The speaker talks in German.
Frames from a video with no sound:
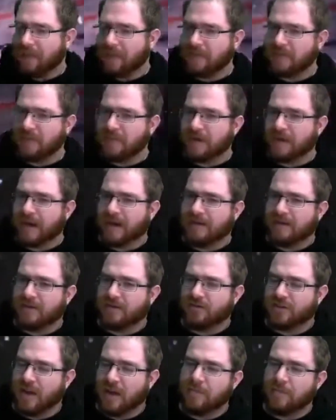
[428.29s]
ich dem gerade
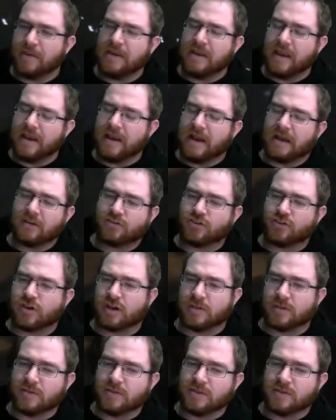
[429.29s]
den Stab in den Arsch
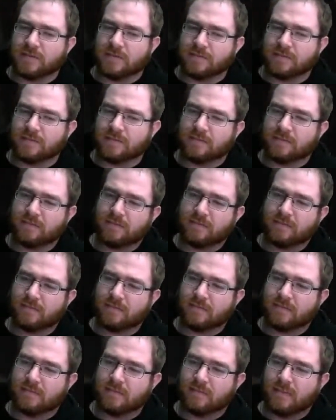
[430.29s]
gerammt?
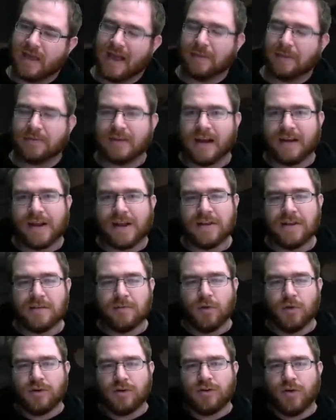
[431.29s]
Habe ich gerade eine
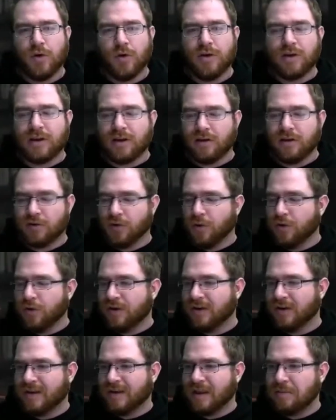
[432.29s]
Dämonenkönigin
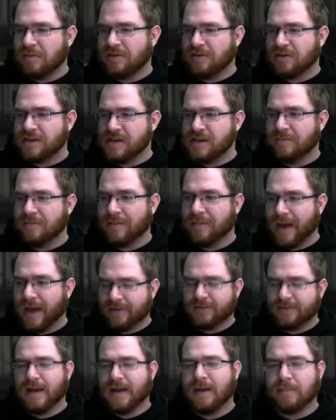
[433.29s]
getötet, indem ich ihr
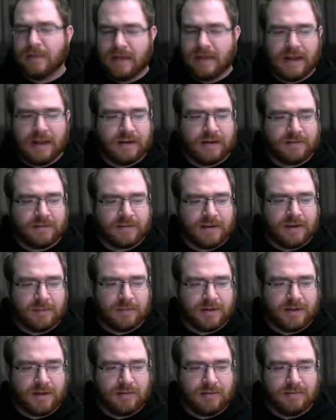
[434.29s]
meinen Stab in den Arsch
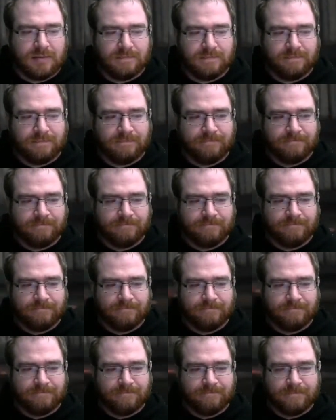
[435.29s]
gerammt habe?
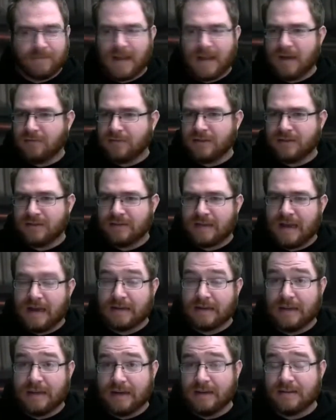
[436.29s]
Darf ich das
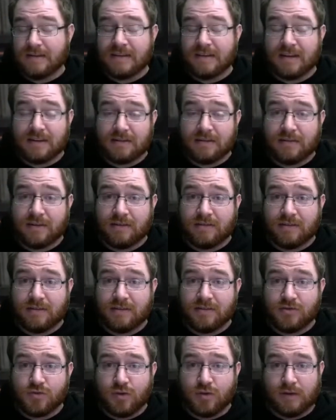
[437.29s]
sagen? Ja, es ist nach
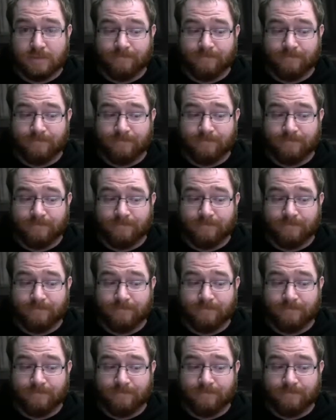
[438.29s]
22 Uhr.